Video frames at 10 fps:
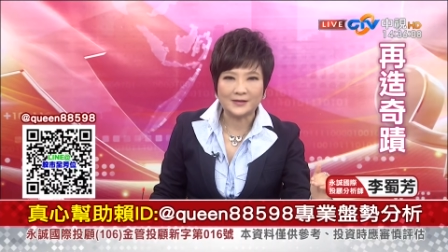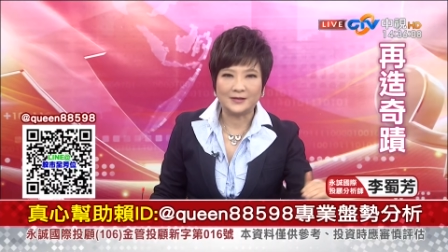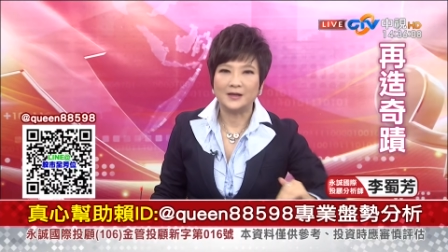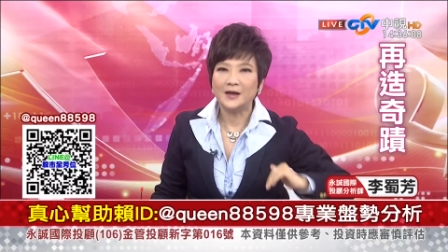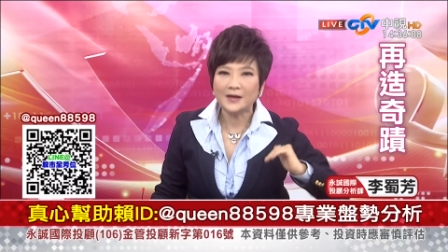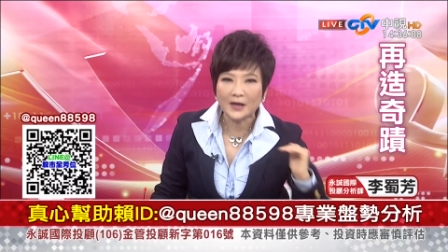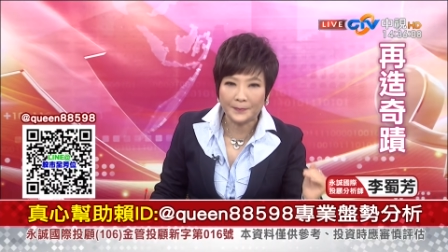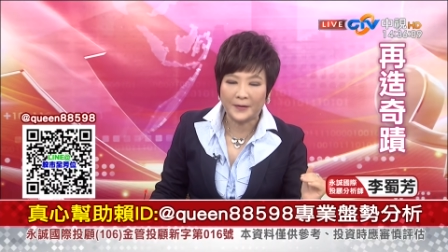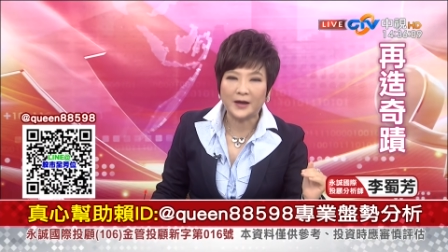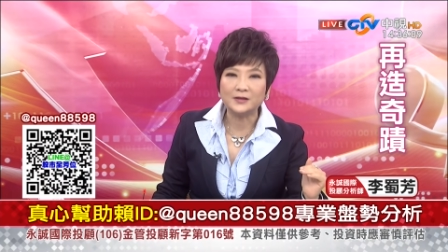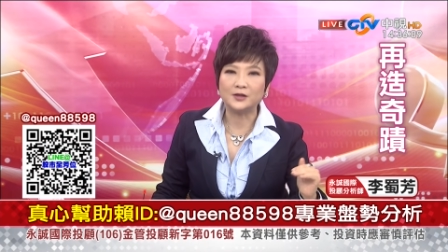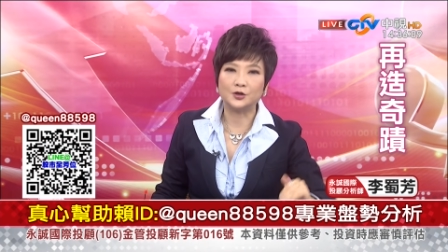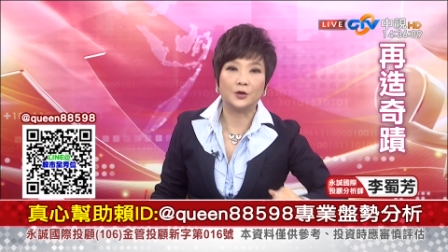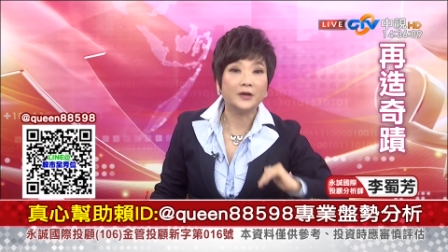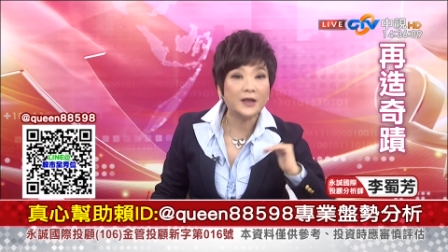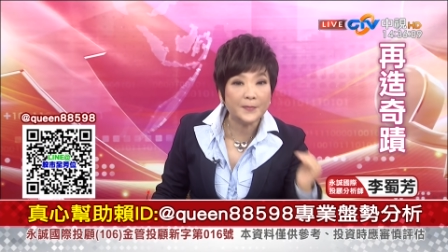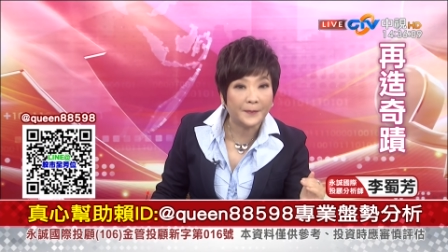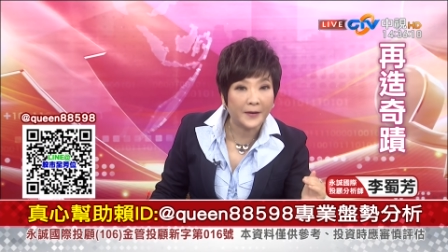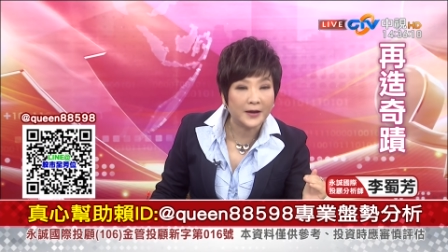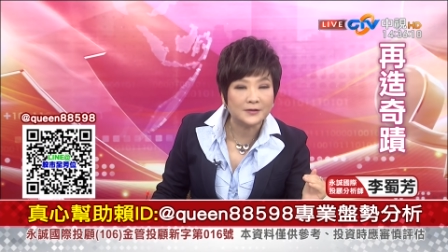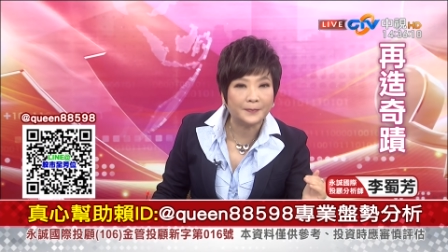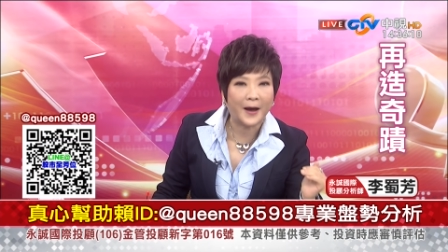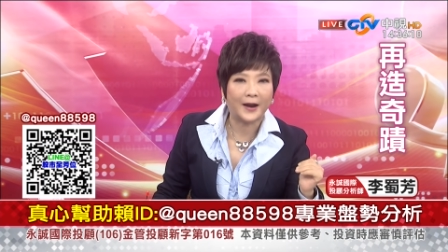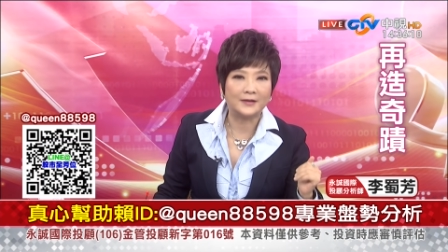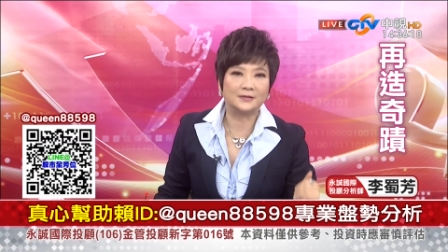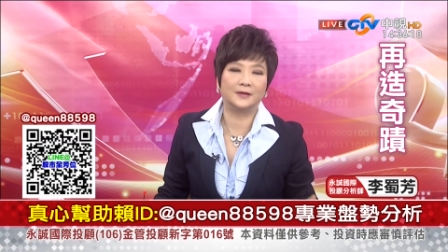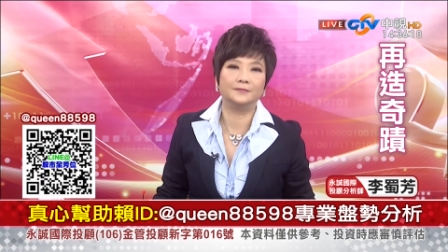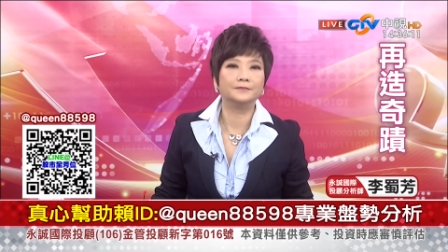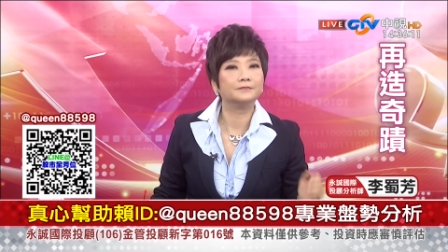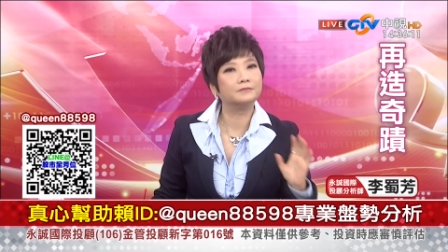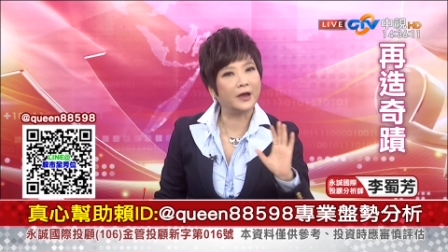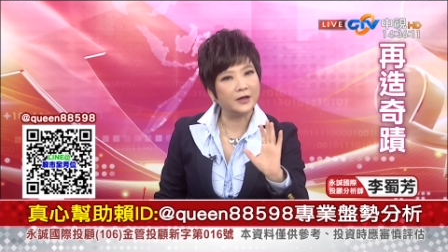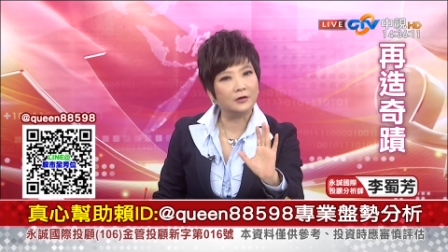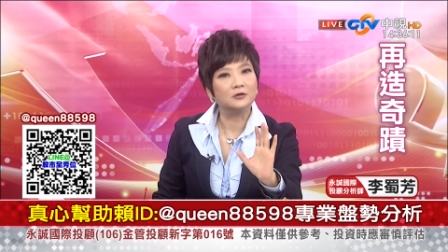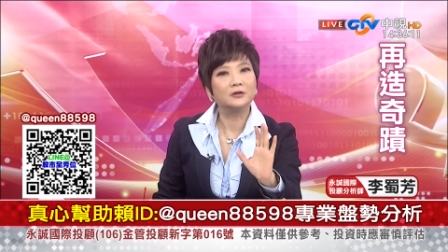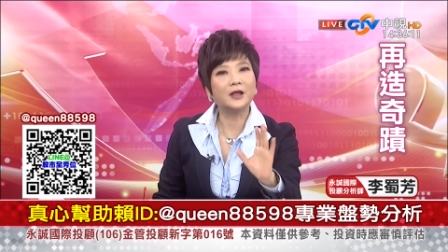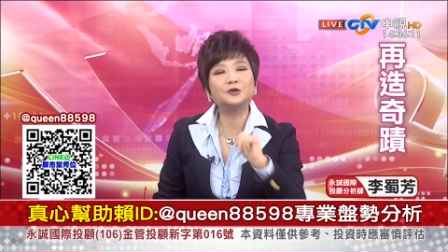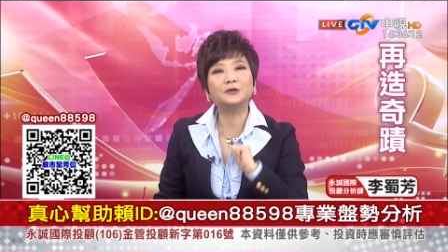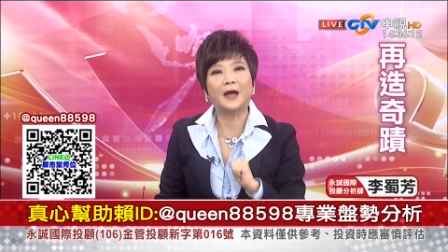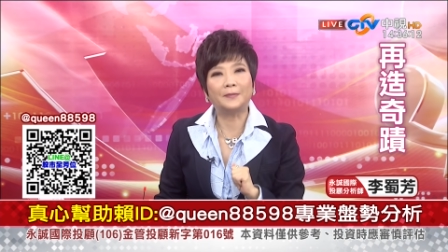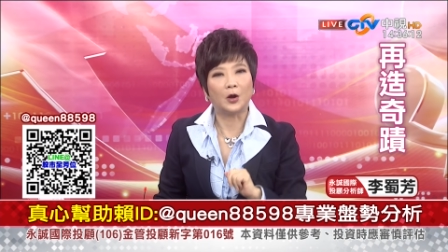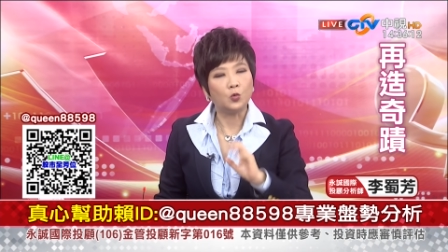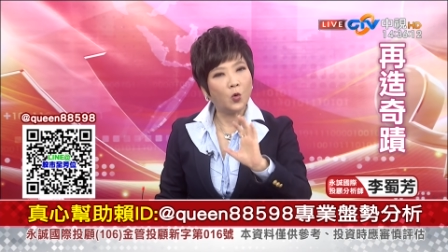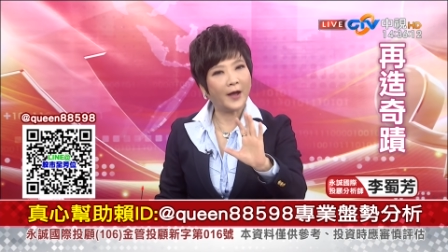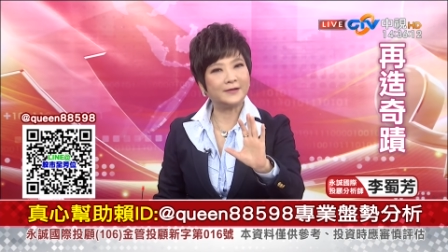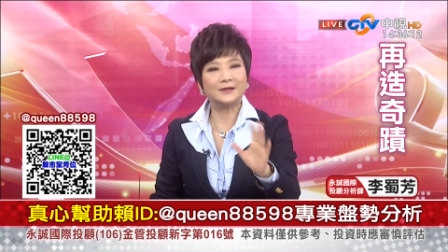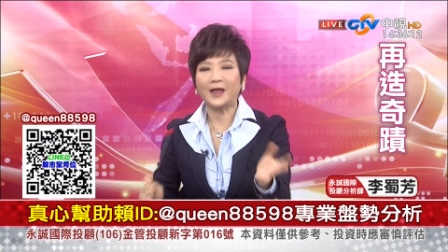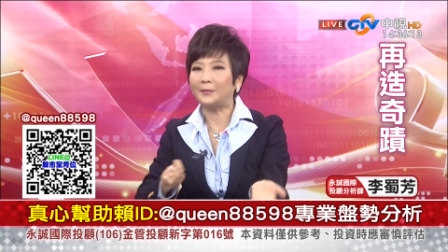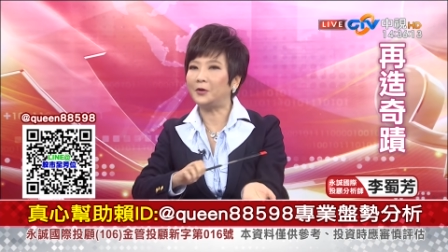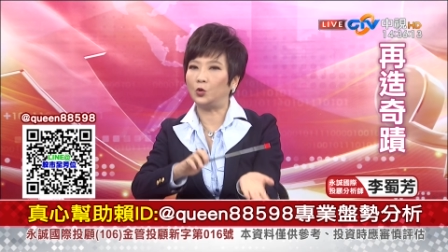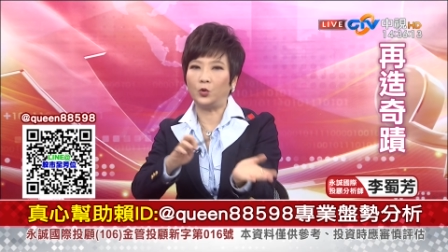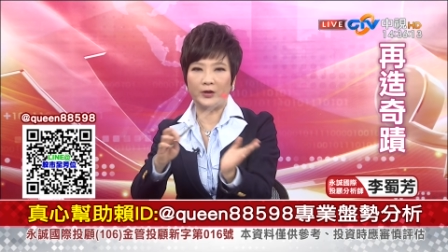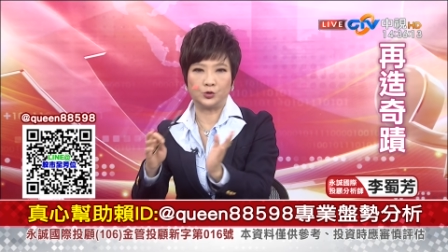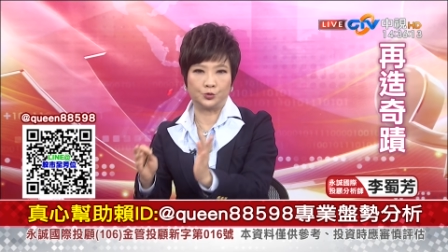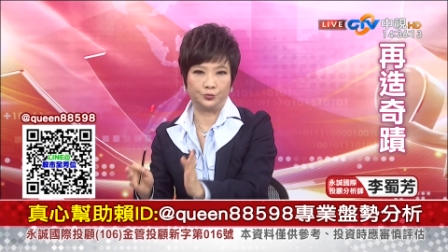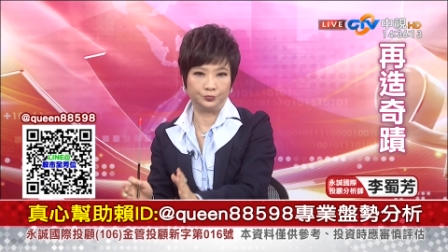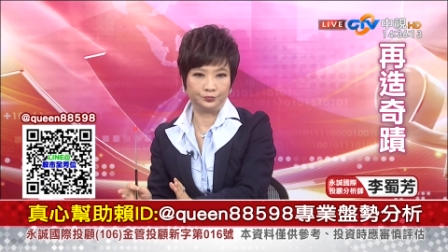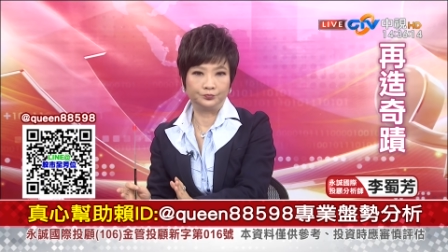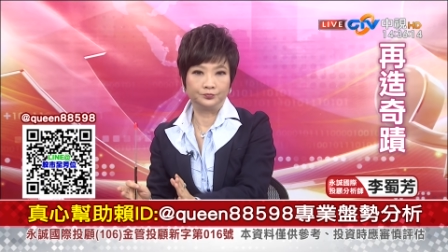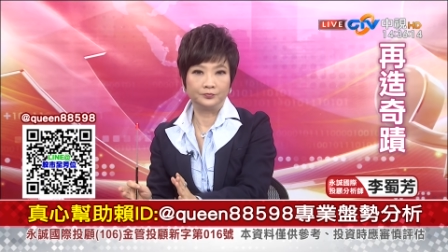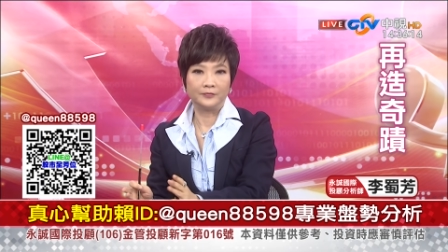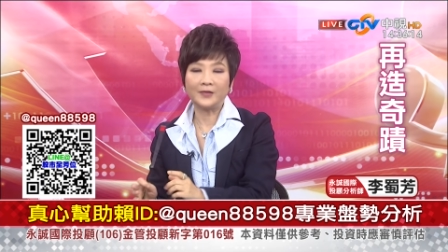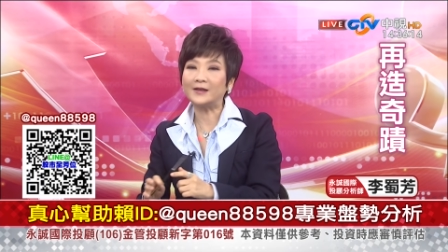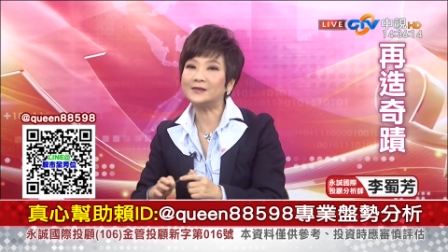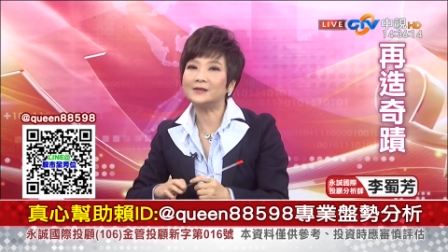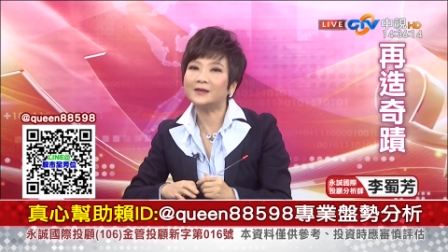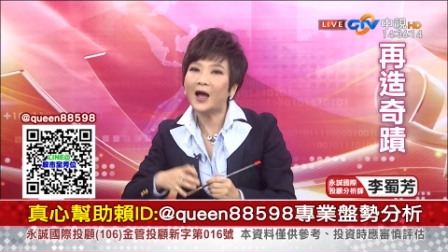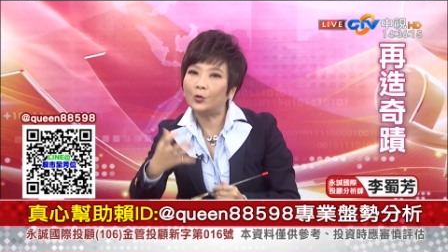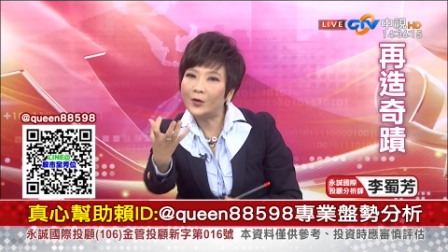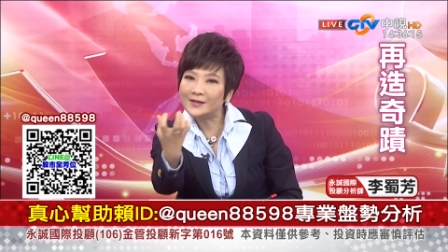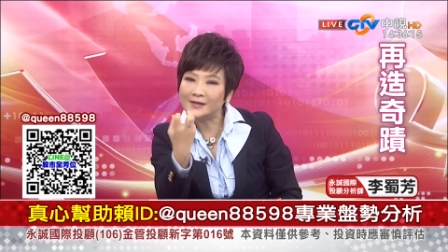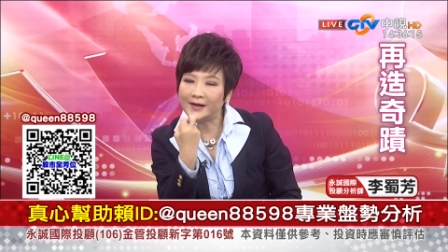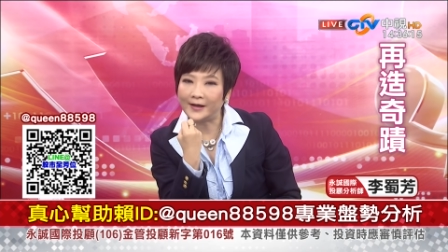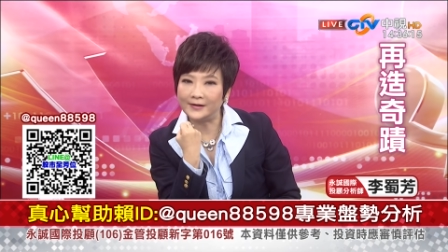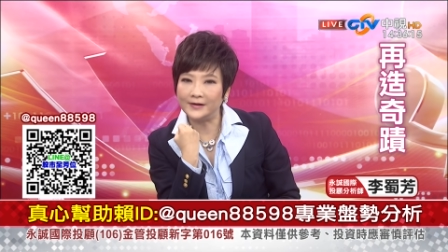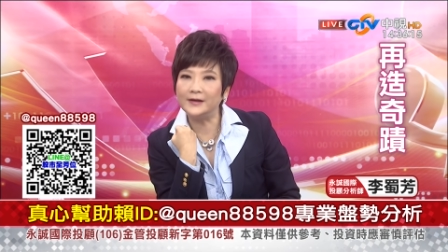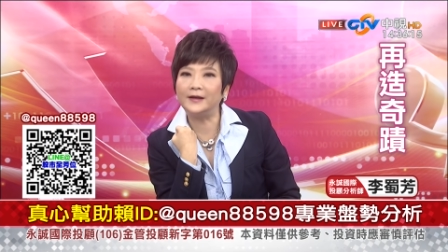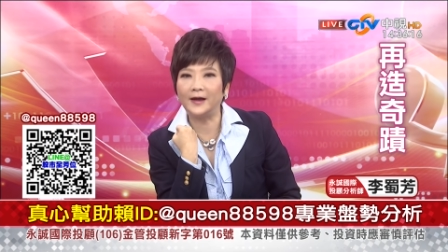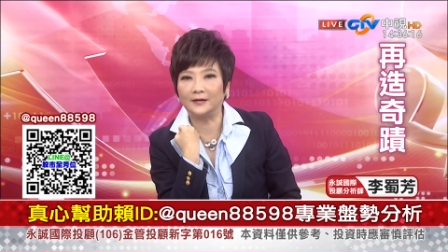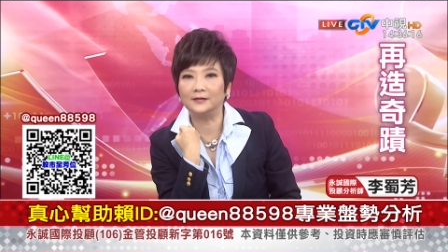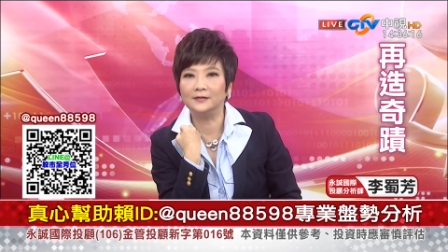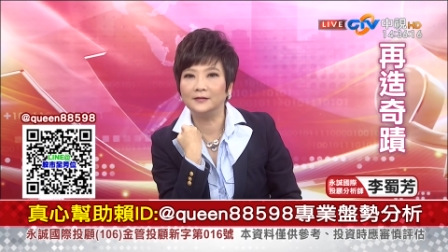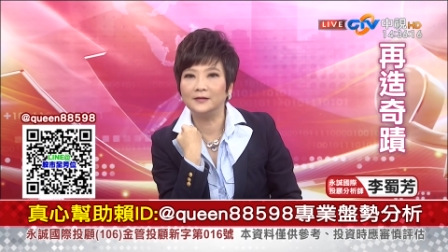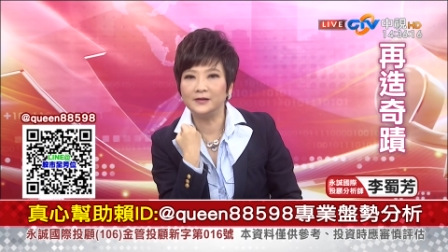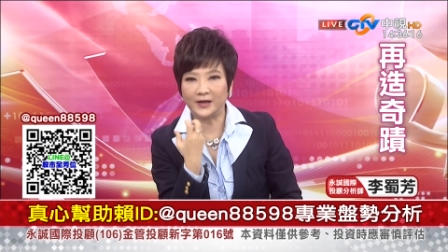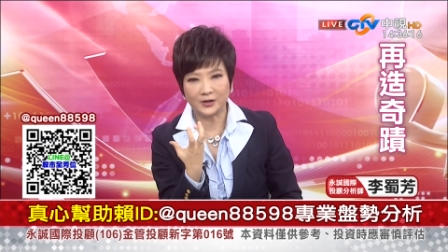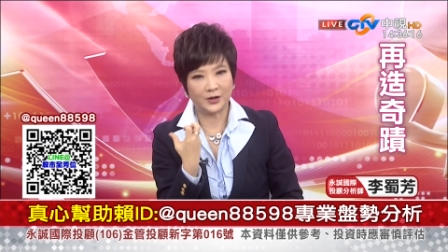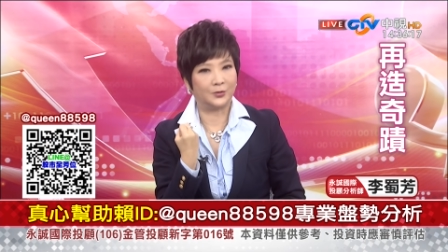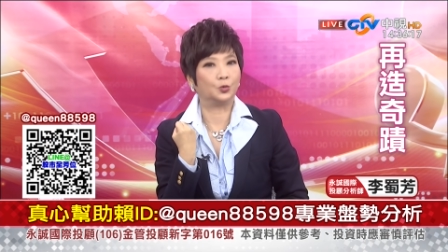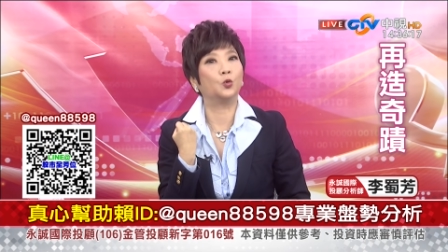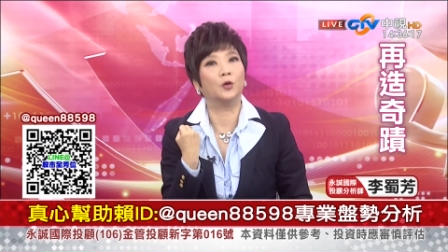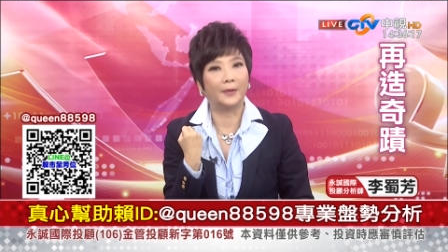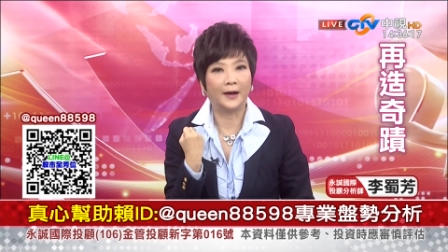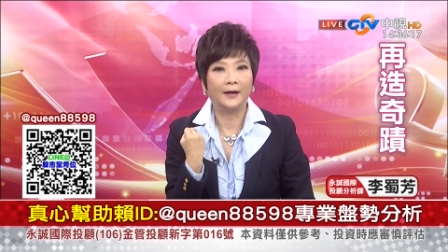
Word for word: 十一比二十九一比二十八来升，没有，那就代表外资它没有汇出，但是它汇进来的力量呢，也减弱嘛，